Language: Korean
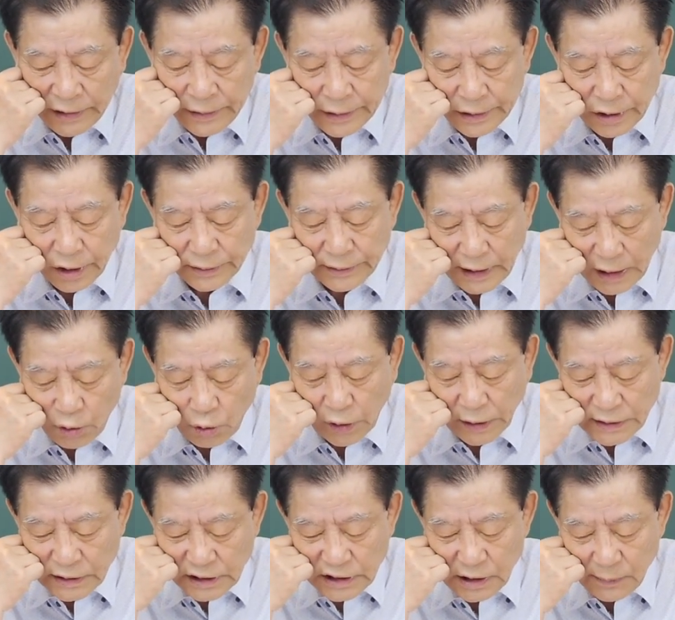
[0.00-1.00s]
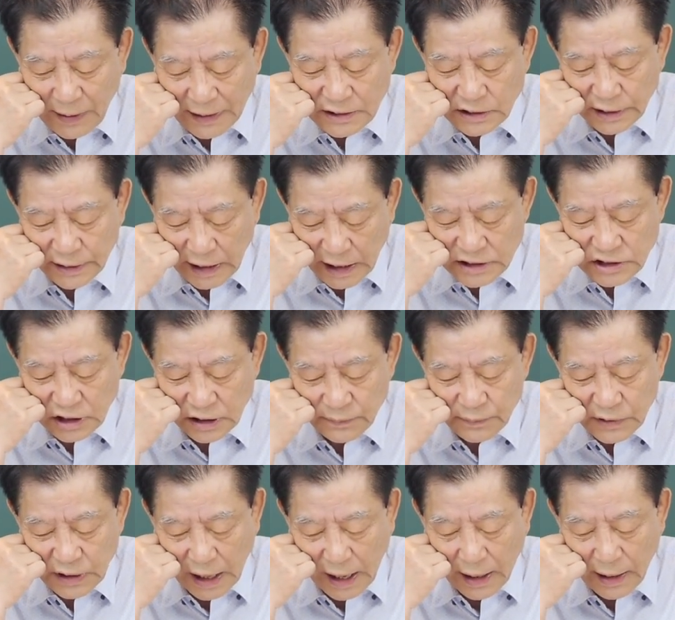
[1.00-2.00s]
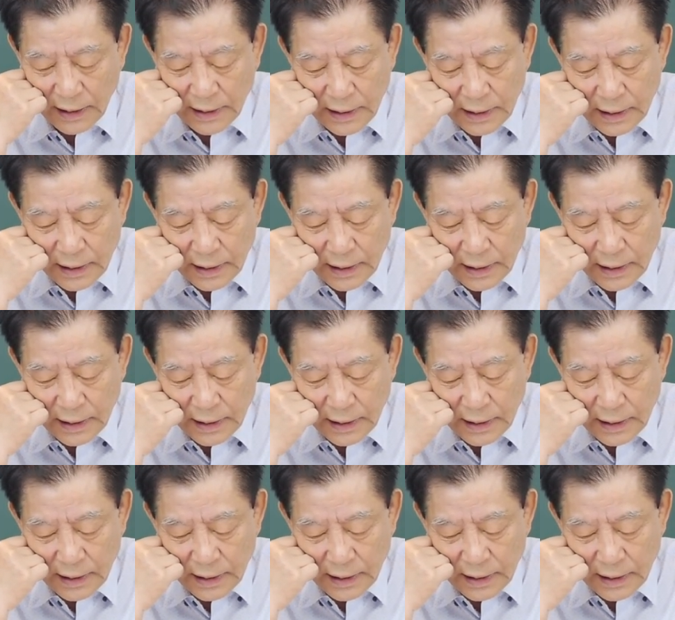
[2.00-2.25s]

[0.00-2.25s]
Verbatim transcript: 그런데 이게 이제 일반적인 해석입니다.